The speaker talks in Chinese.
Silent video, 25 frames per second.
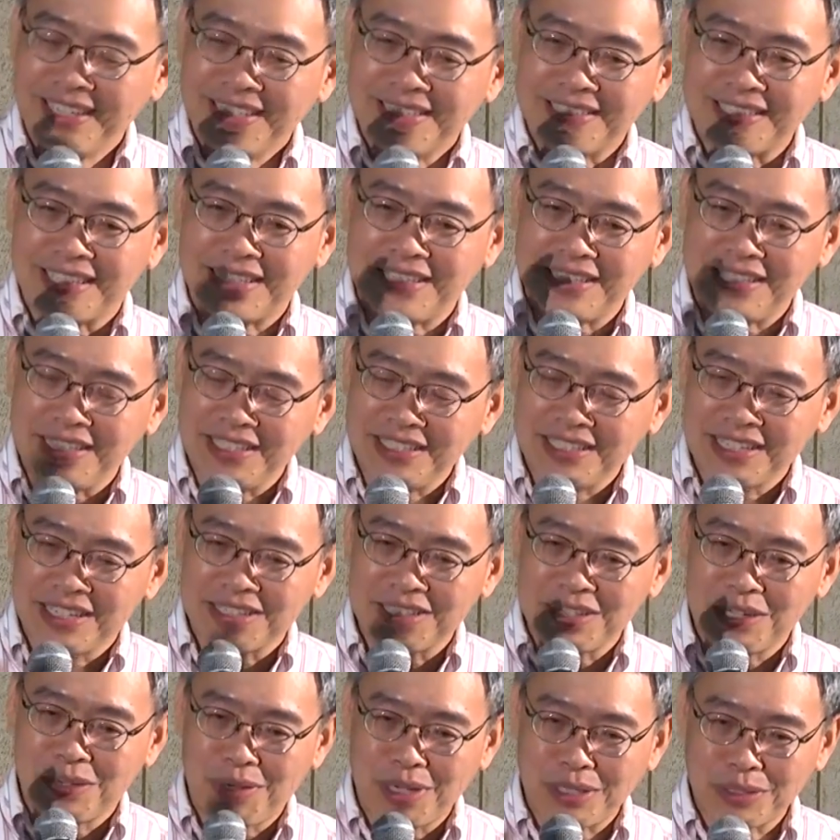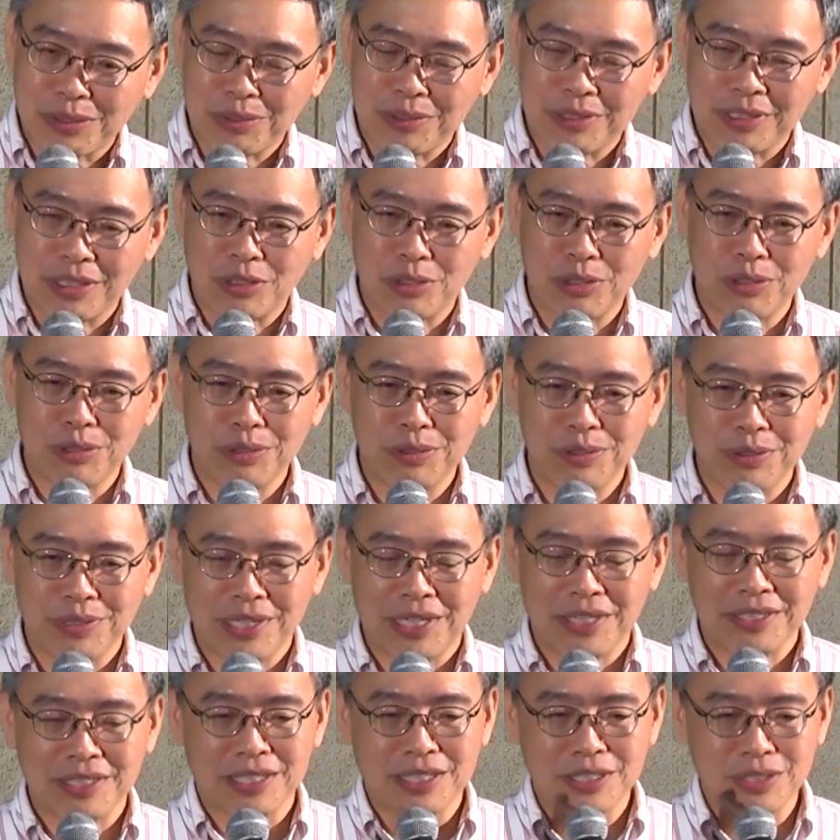在第一项先画出一个区域，
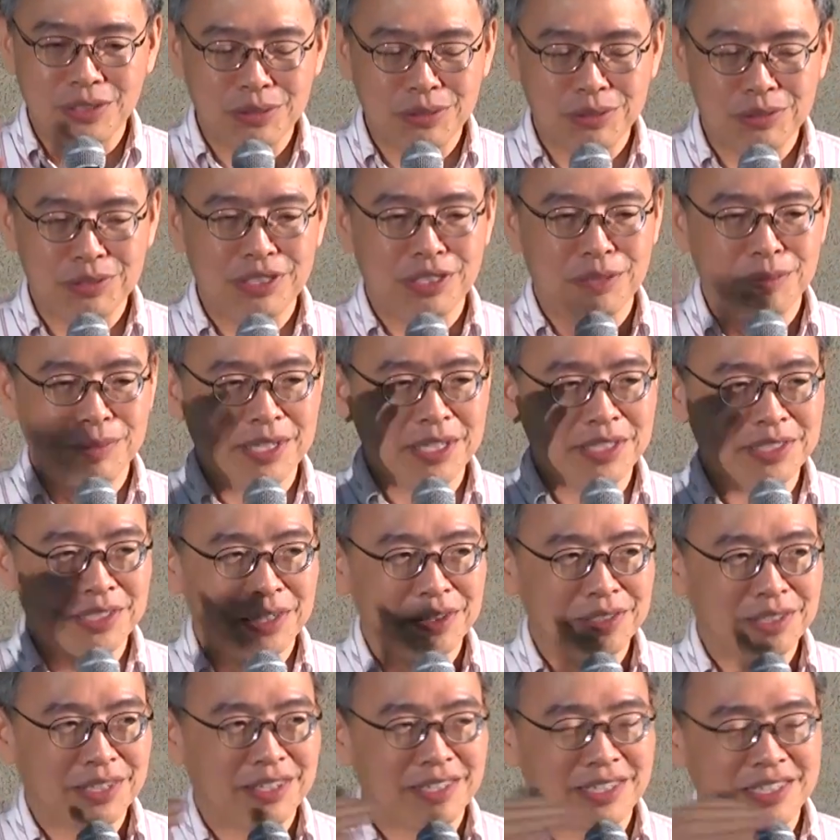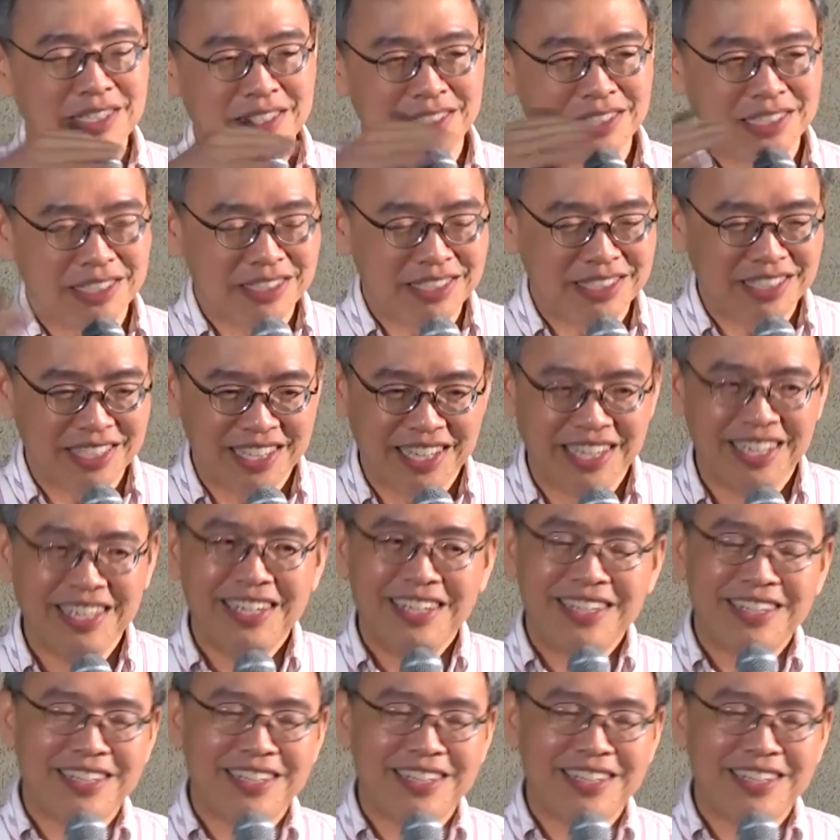然后这个区域里面要找到可行解，